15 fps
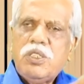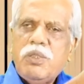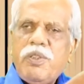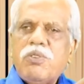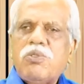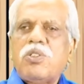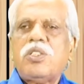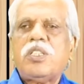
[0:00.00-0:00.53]
கொண்டு
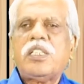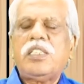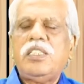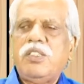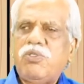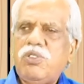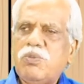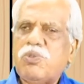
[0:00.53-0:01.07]
போய்
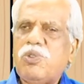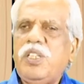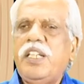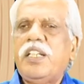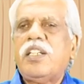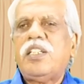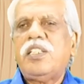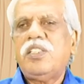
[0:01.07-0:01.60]
கொடுக்குறார்கள் எவ்வளோ
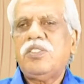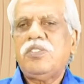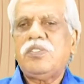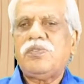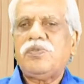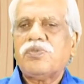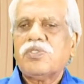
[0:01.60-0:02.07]
புண்ணிய காரியம்